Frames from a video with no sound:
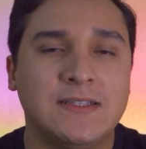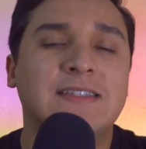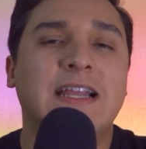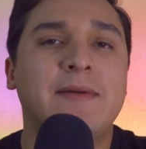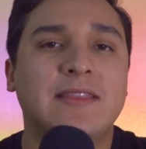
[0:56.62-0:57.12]

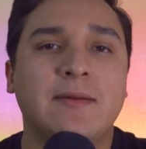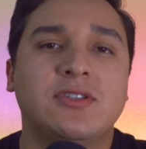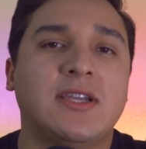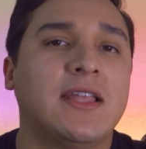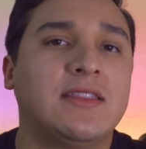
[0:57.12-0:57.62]
Sinceramente,
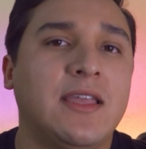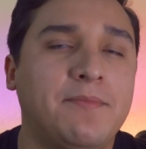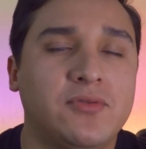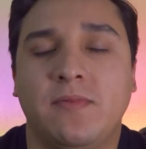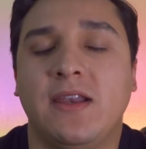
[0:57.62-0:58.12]
mucha gente
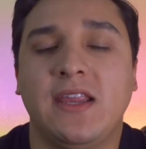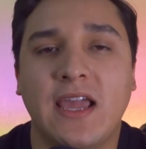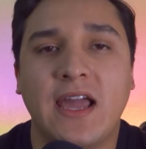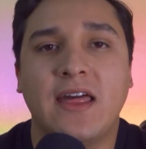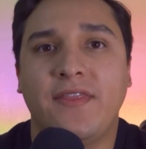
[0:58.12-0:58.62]
pues, venía